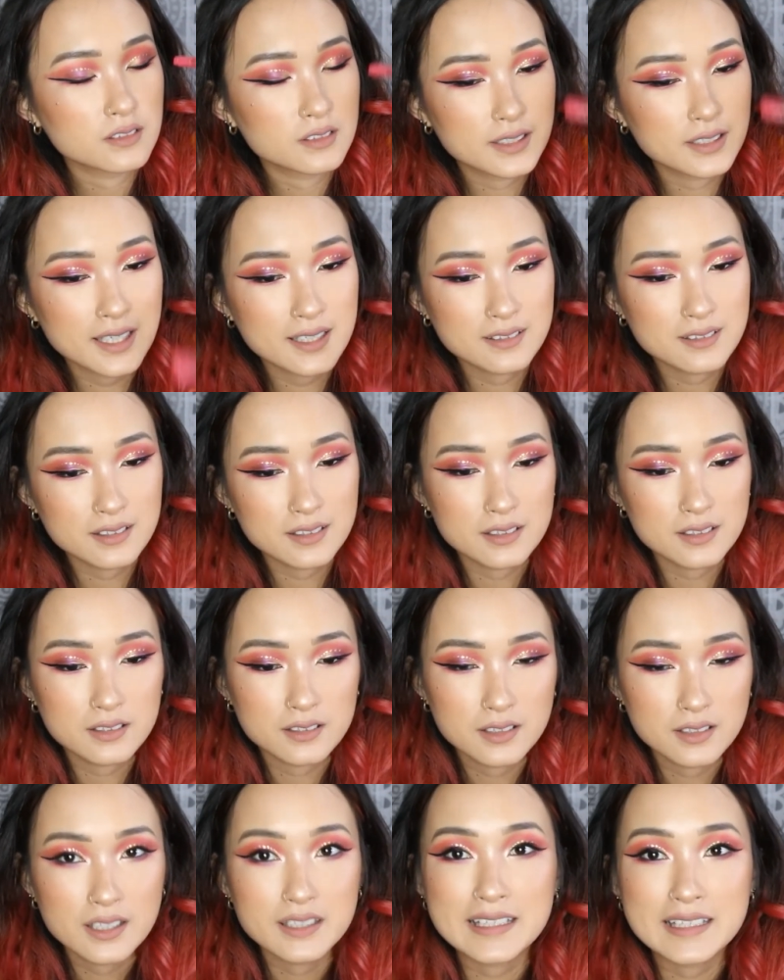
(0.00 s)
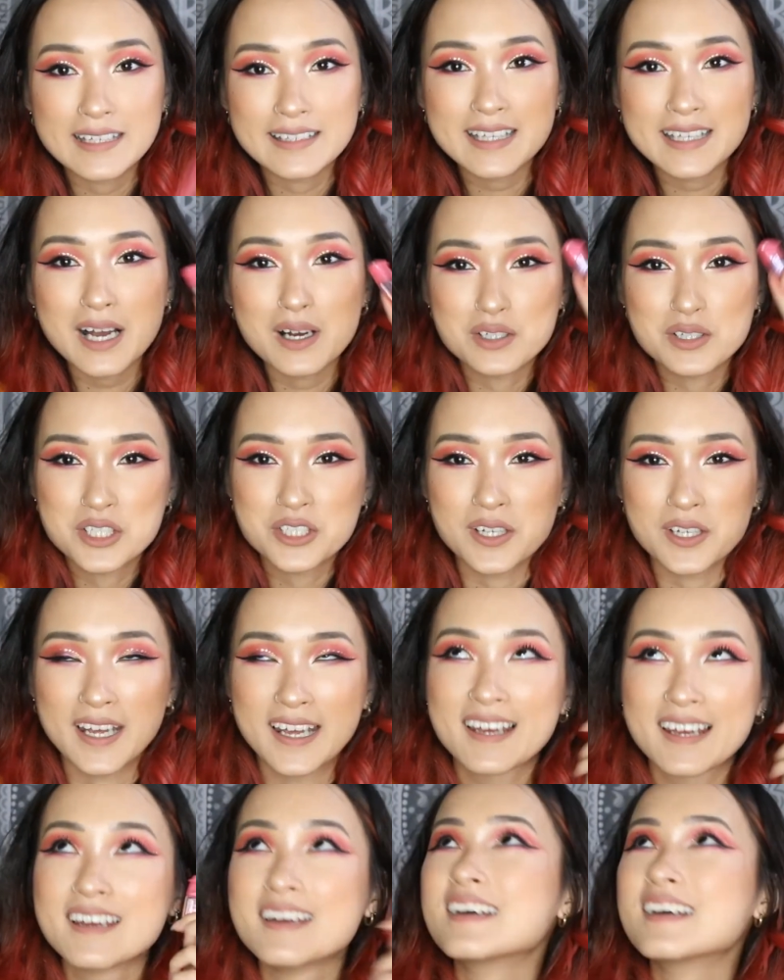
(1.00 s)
眼眼药水。